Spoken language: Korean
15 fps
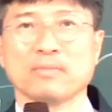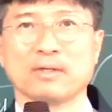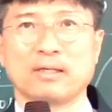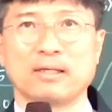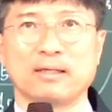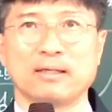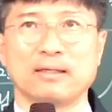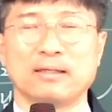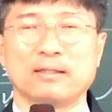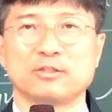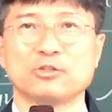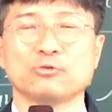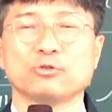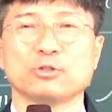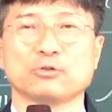예,
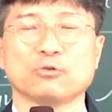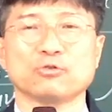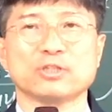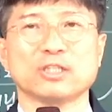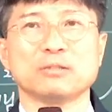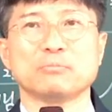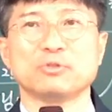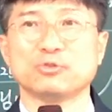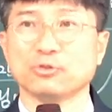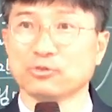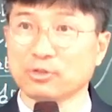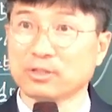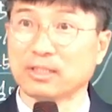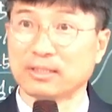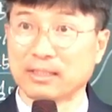지구를 통치하는
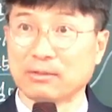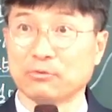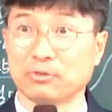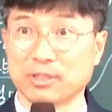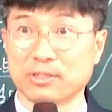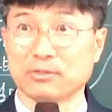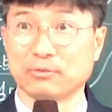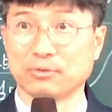민족들이 된다고 그랬어요.